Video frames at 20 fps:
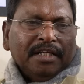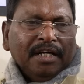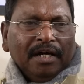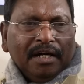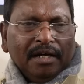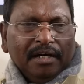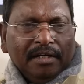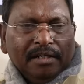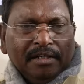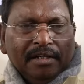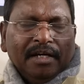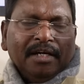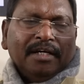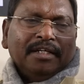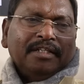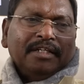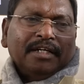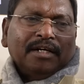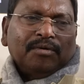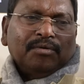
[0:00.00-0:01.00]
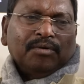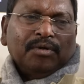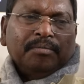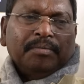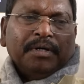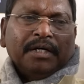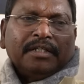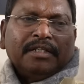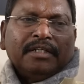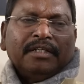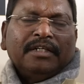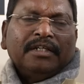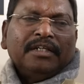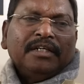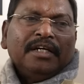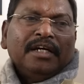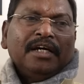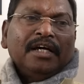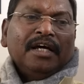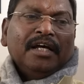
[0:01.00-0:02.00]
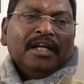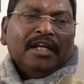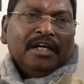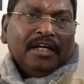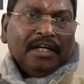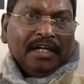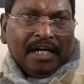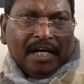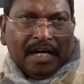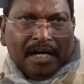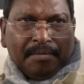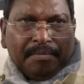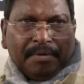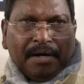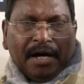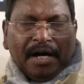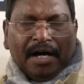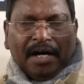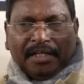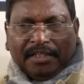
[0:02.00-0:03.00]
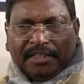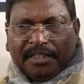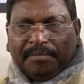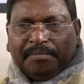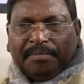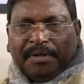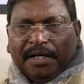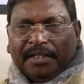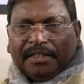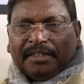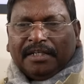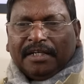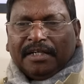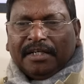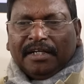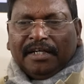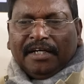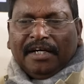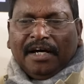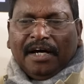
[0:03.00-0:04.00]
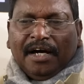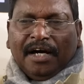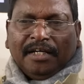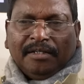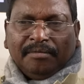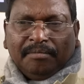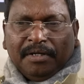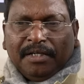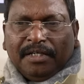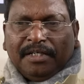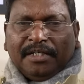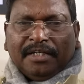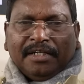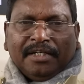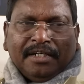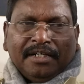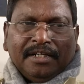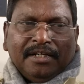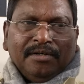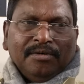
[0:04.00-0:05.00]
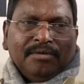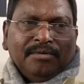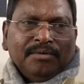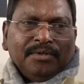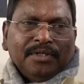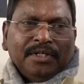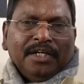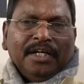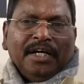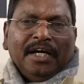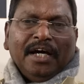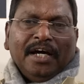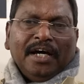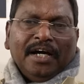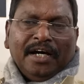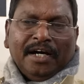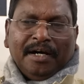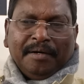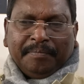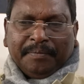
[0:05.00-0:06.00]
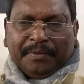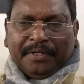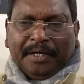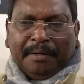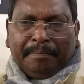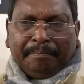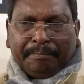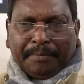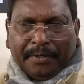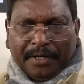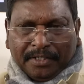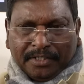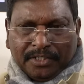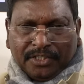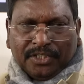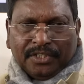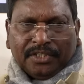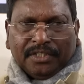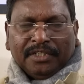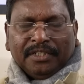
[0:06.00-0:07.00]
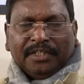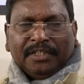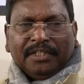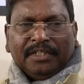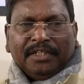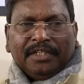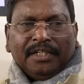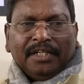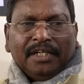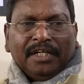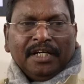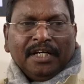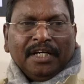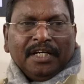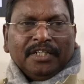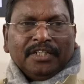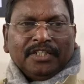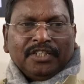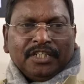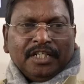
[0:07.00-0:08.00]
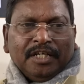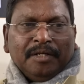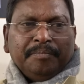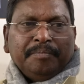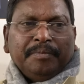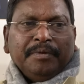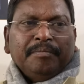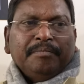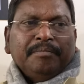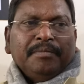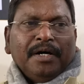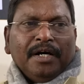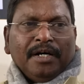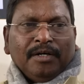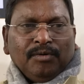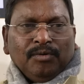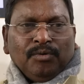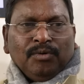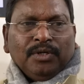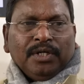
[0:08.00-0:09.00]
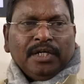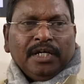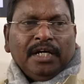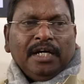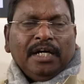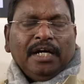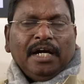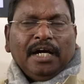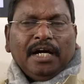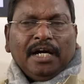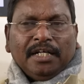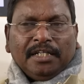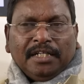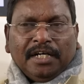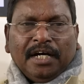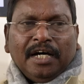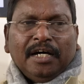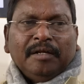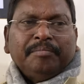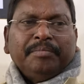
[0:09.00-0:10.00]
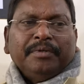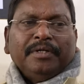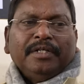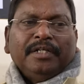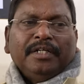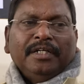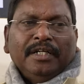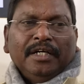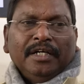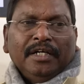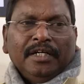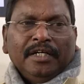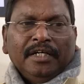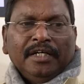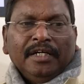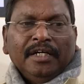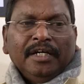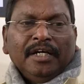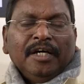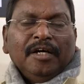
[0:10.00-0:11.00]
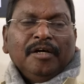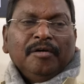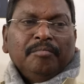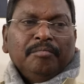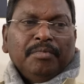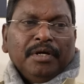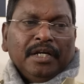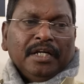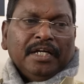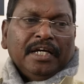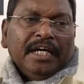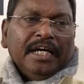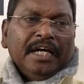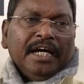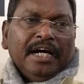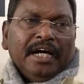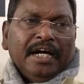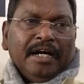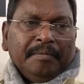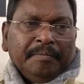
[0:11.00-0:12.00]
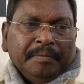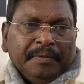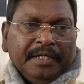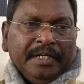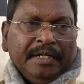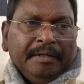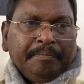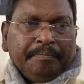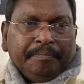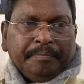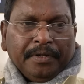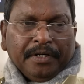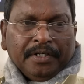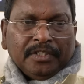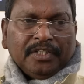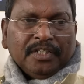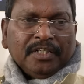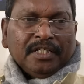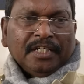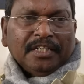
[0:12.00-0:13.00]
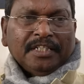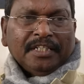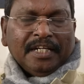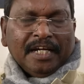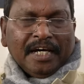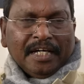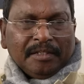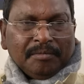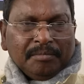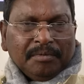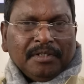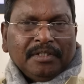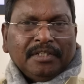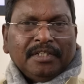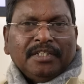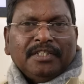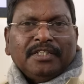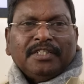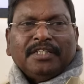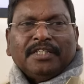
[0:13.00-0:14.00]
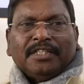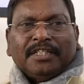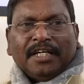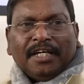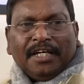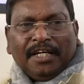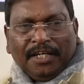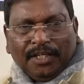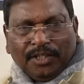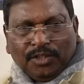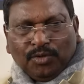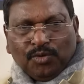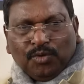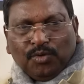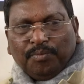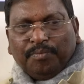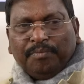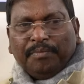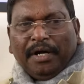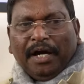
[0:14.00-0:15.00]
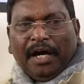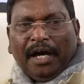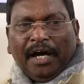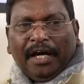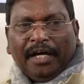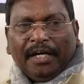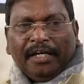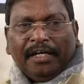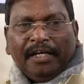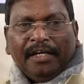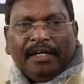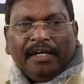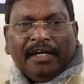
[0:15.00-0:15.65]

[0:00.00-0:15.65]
दिया नहीं दिया कोई बात नहीं लेकिन आप आज जब बात कर रहे हैं आज मैं ये कह रहा हूँ कि आपके पक्ष सिर्फ मांगों के आधार पर ही नहीं बल्कि आपके पक्ष रचनात्मक दृष्टि से इस रूप में आए